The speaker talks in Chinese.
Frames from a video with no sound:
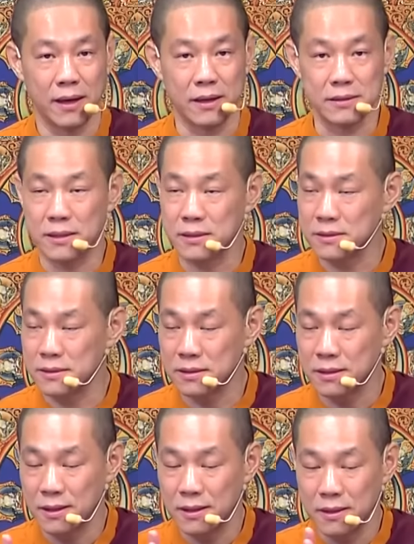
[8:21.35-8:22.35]
好像就
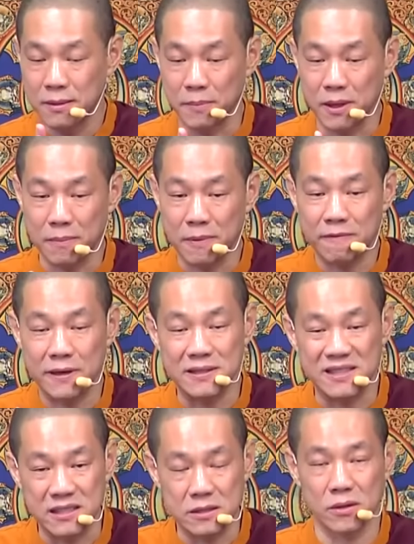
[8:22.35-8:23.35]
是没有办法
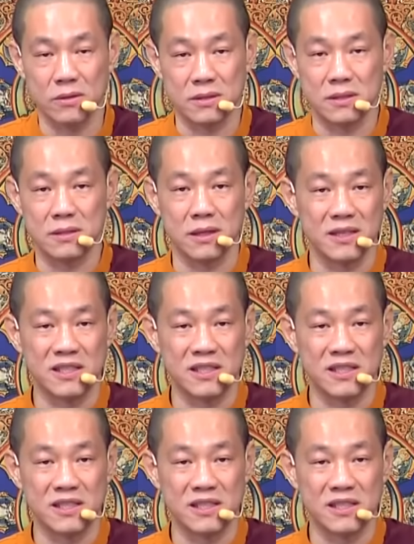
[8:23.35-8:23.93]
集中精神，